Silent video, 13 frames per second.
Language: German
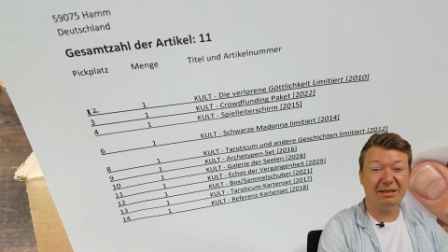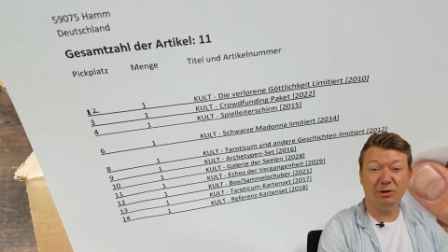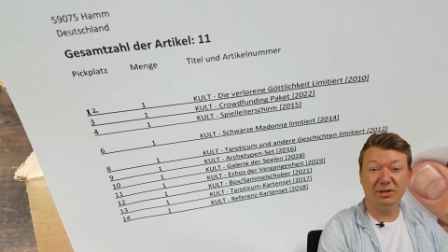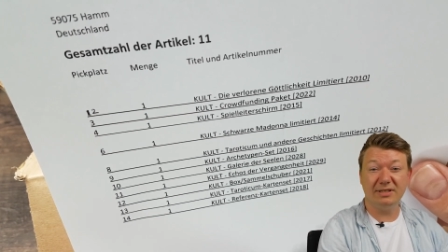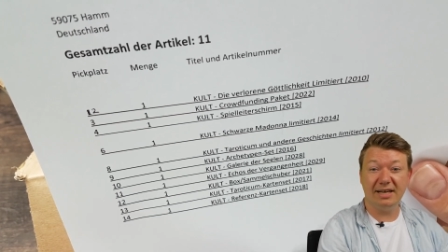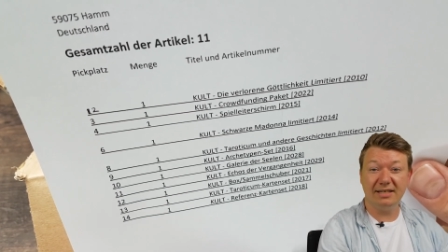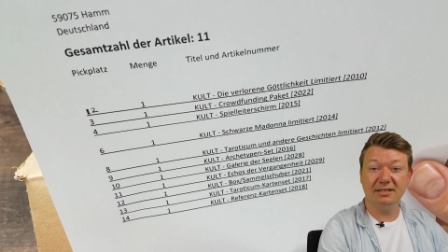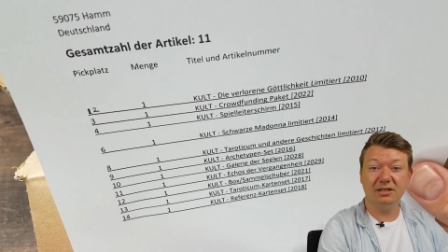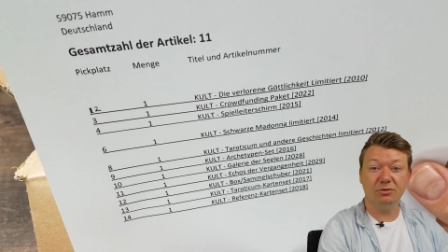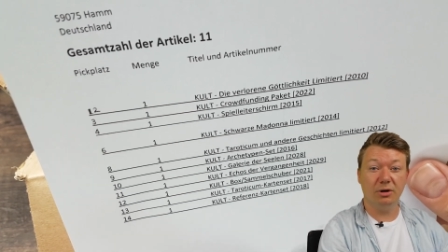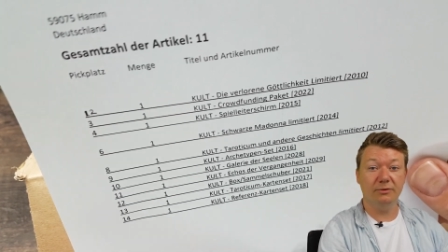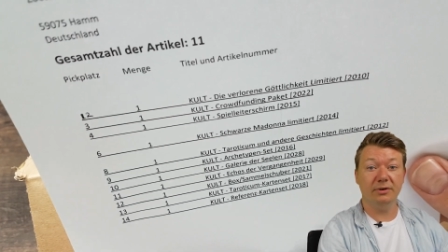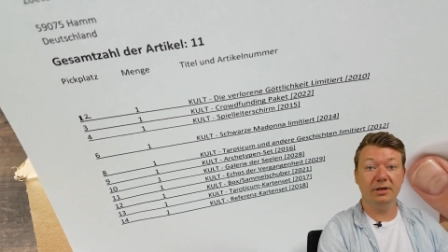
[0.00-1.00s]
aber auch das erste
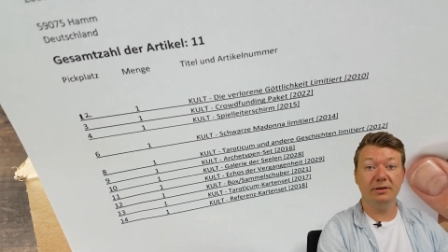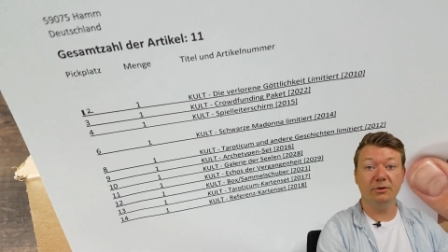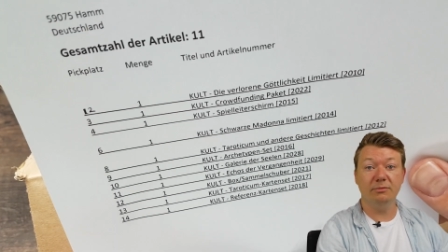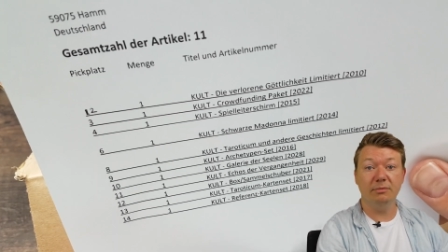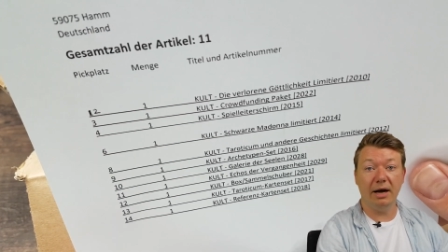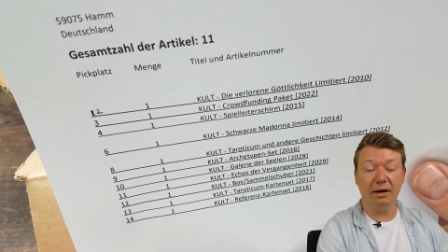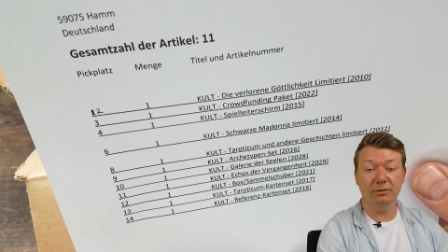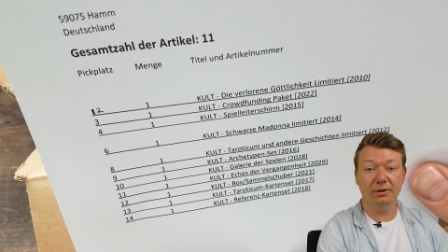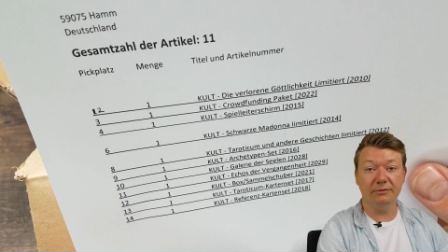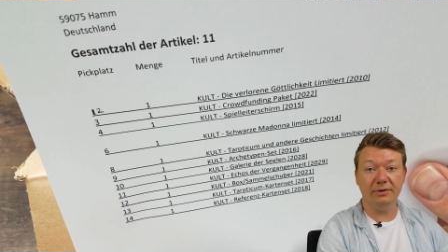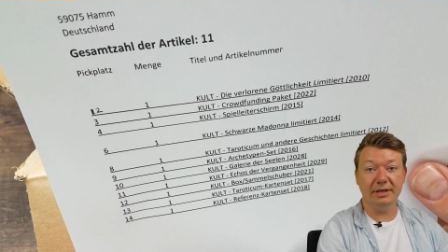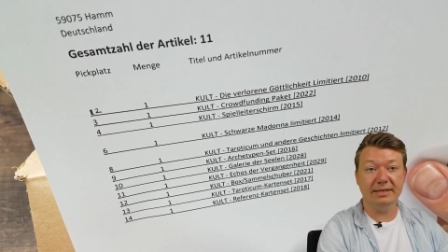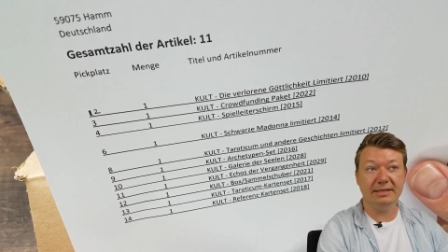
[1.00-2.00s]
Crowdfunding von Mario
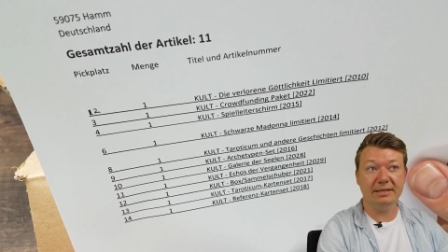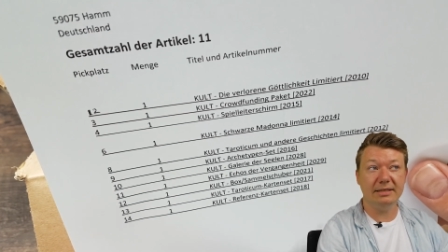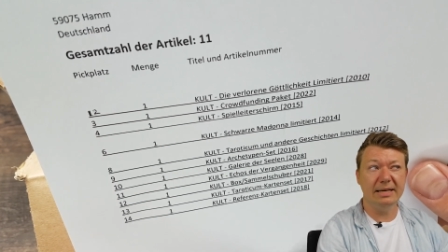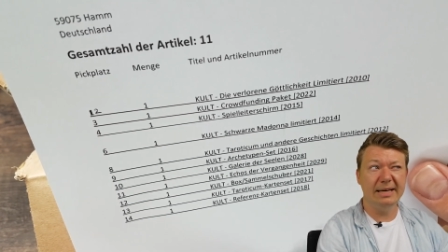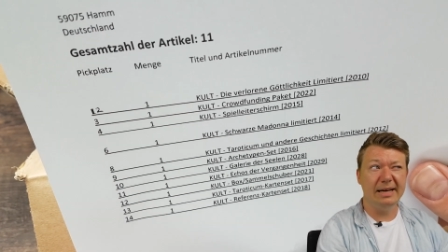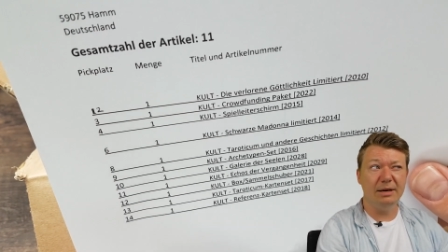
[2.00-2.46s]
gewesen.